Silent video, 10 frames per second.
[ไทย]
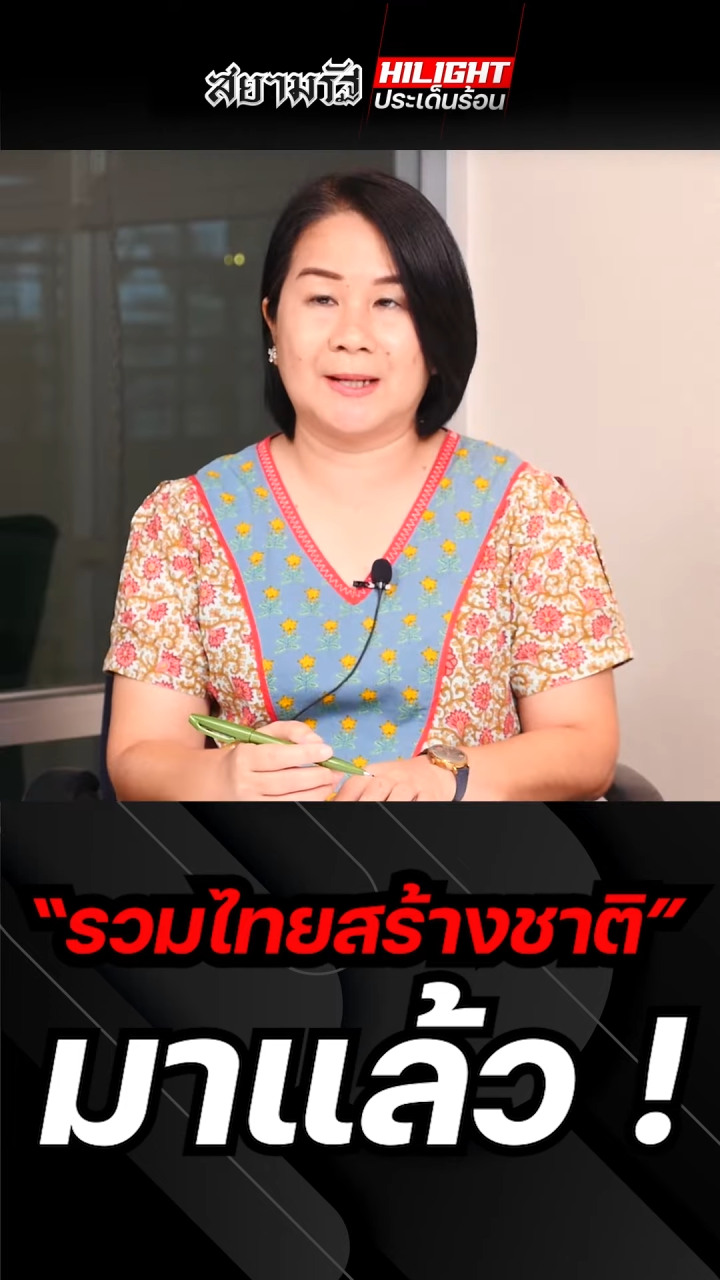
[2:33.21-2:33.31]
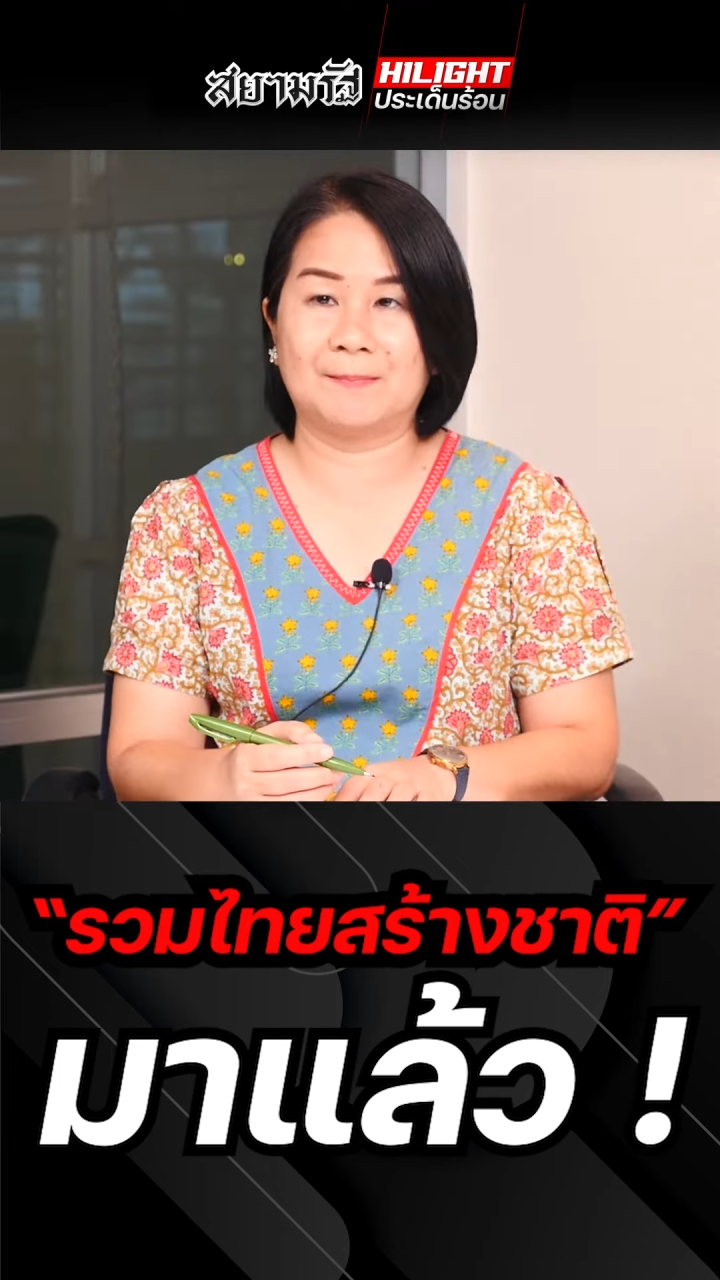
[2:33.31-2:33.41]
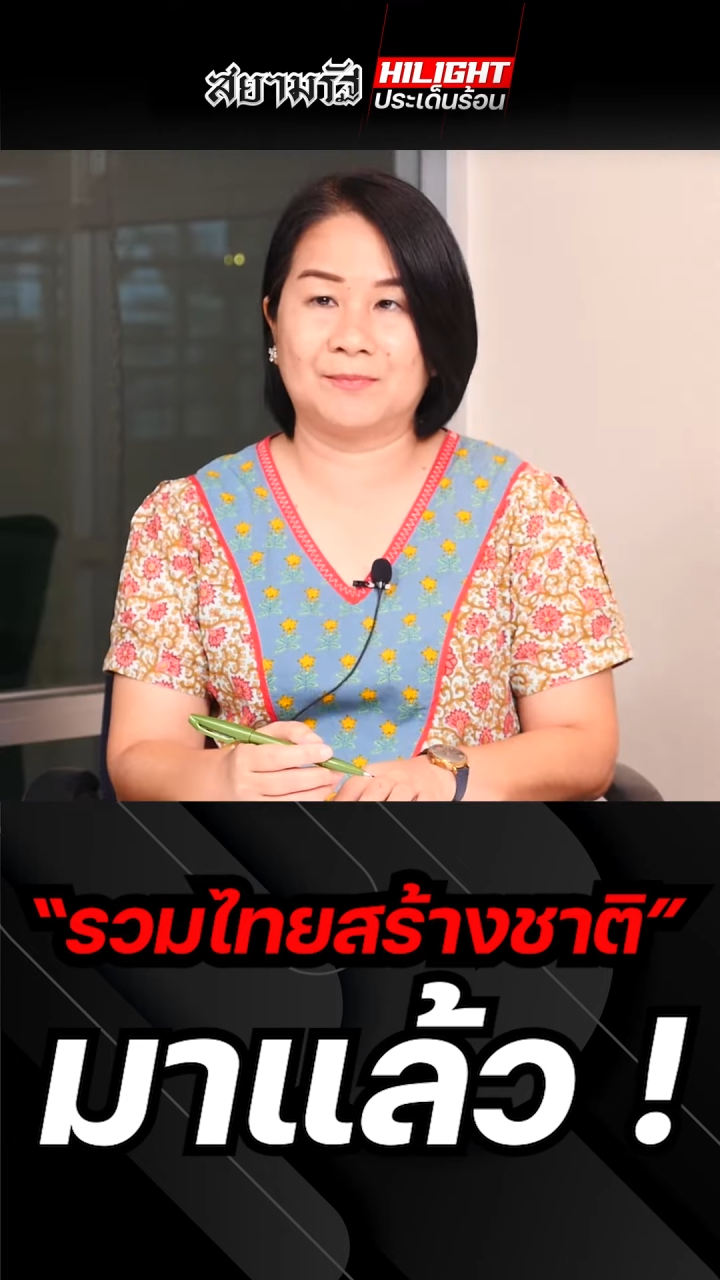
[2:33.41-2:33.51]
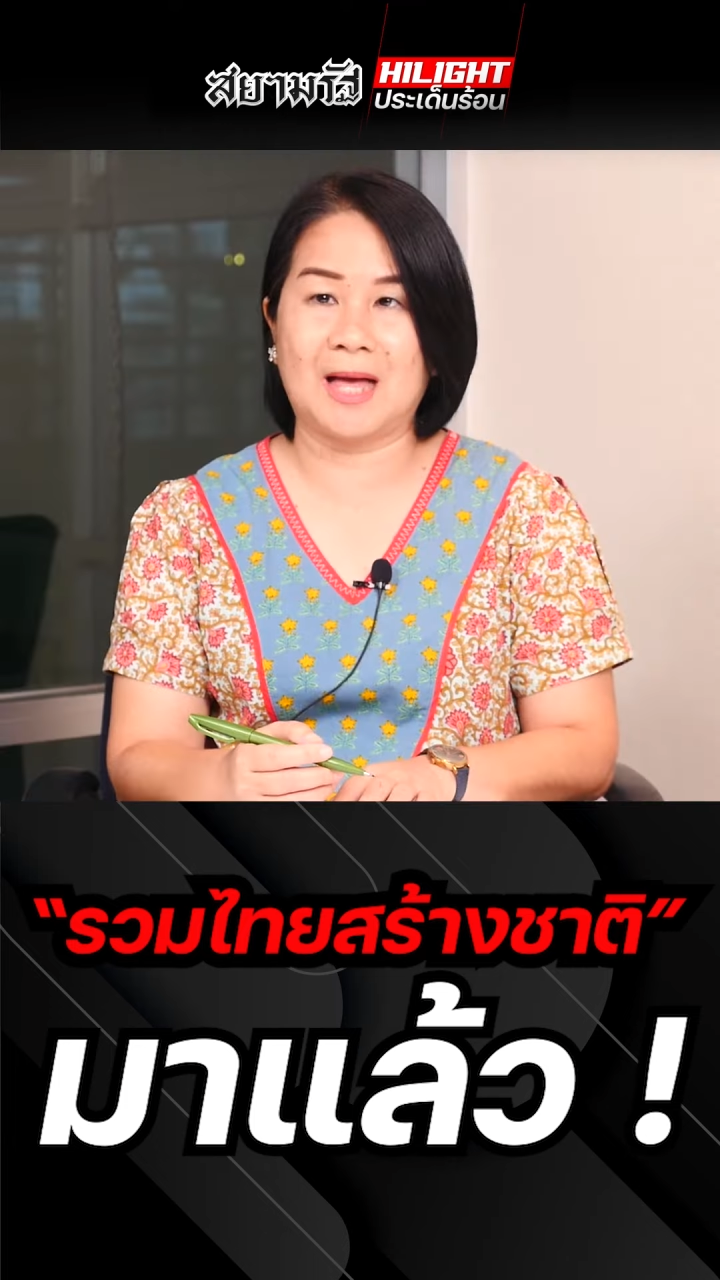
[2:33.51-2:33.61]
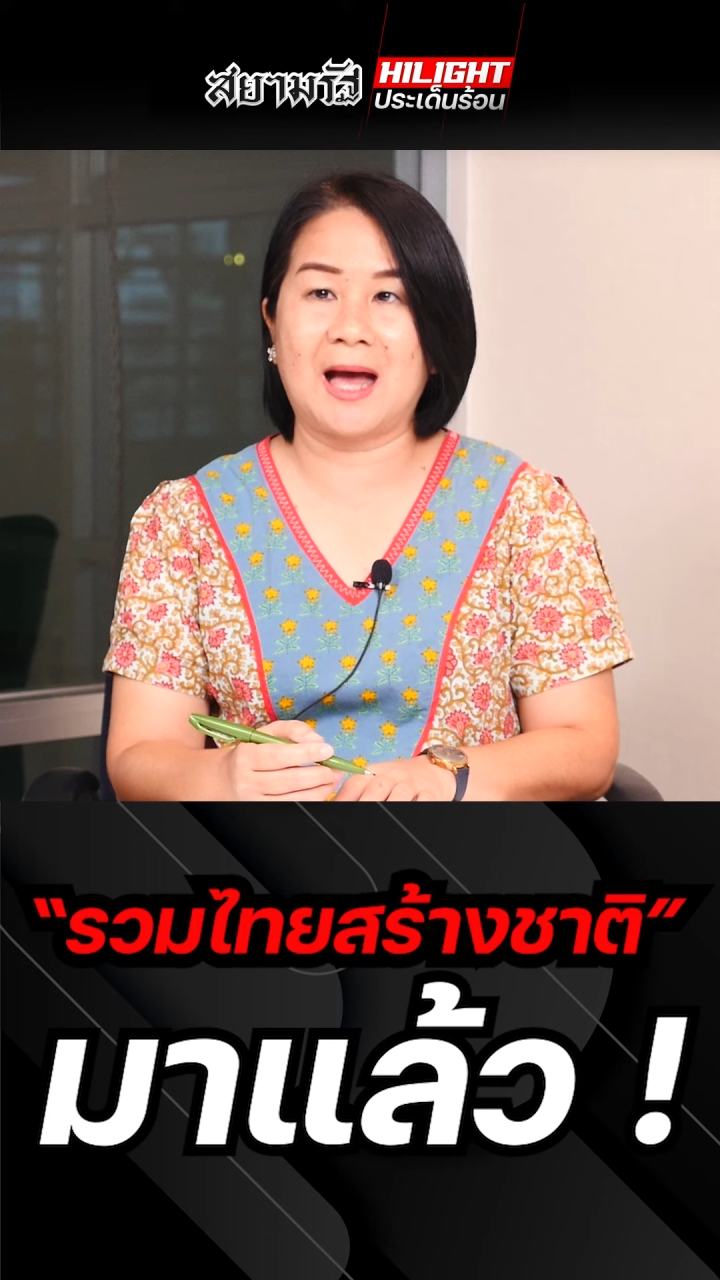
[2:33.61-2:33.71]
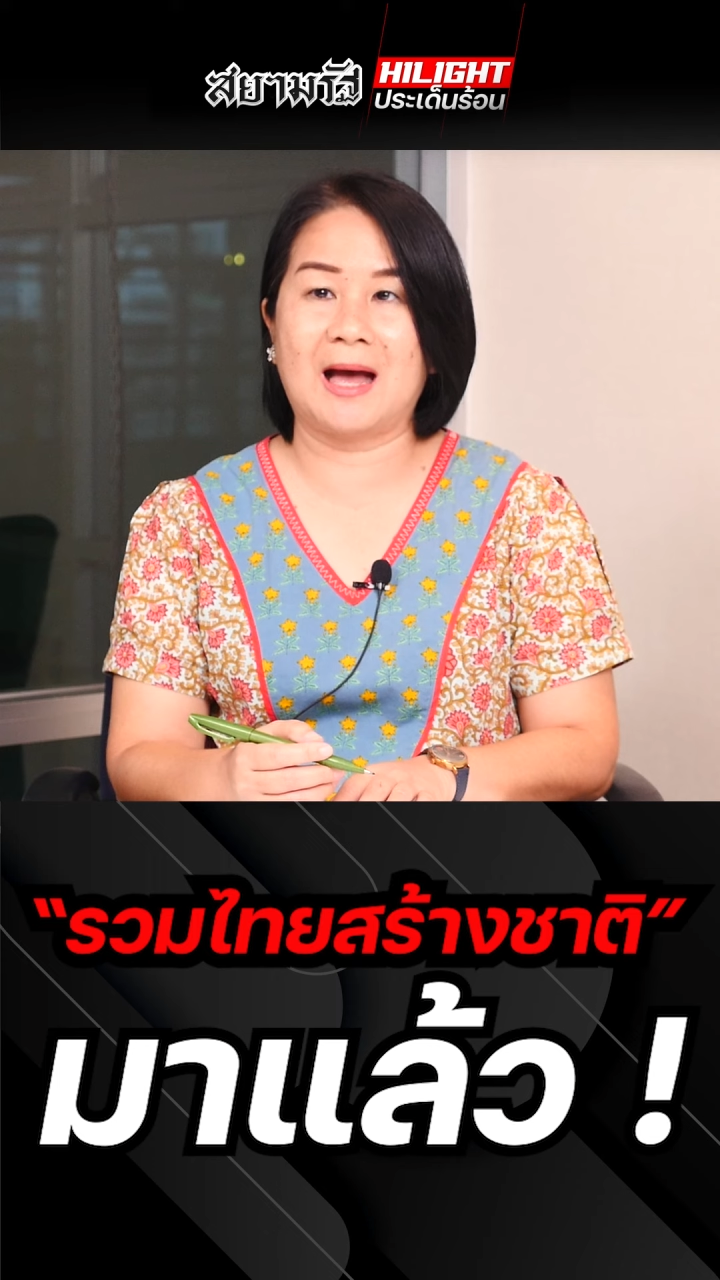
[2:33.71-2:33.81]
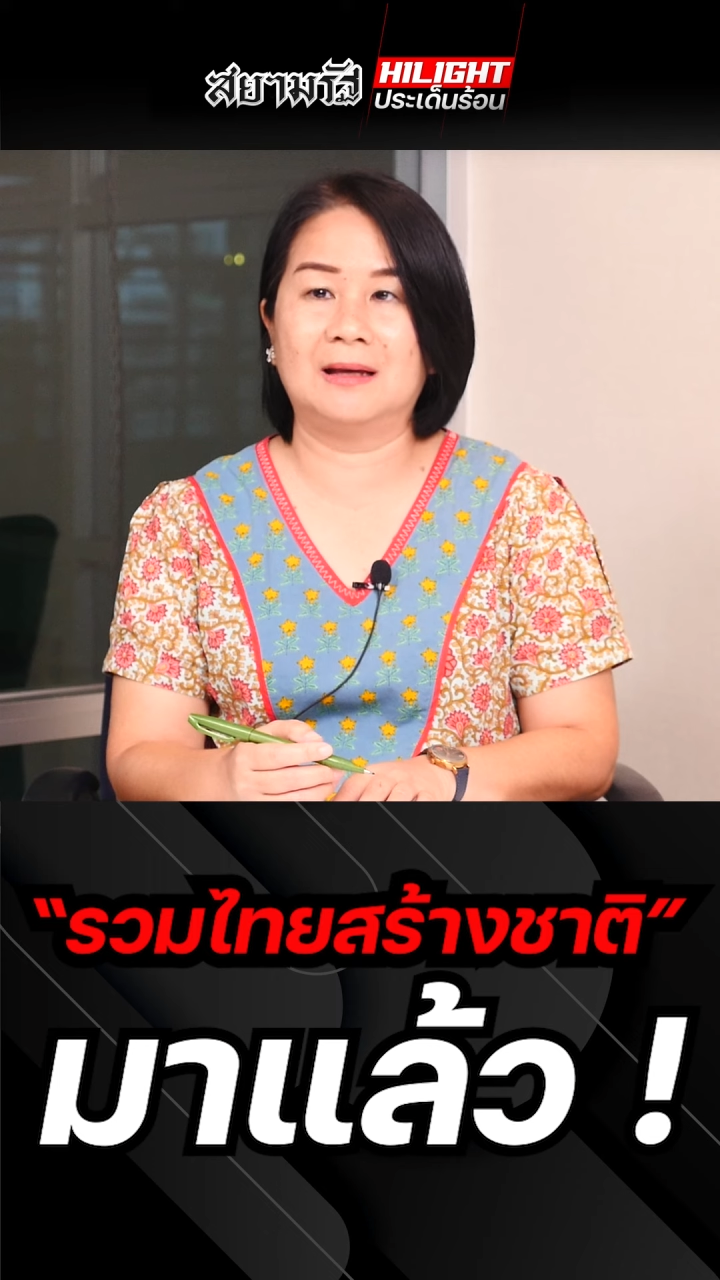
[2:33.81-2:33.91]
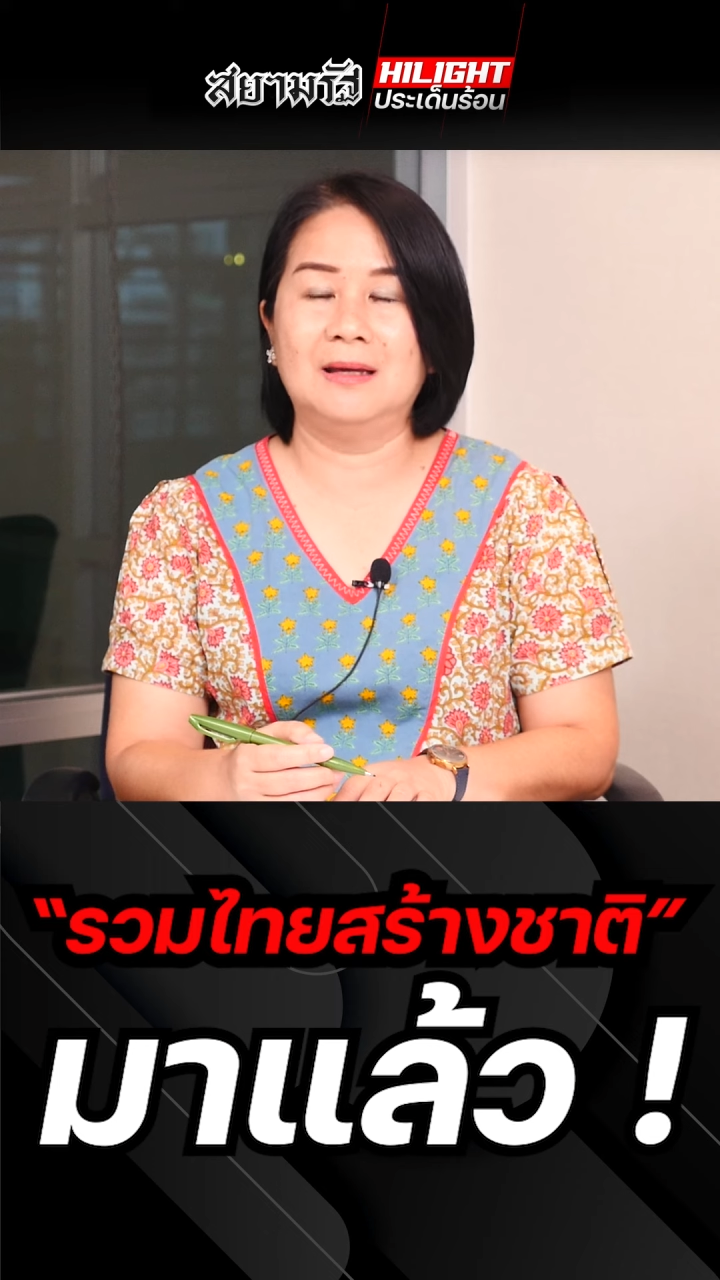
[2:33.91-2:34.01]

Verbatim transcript: จับตา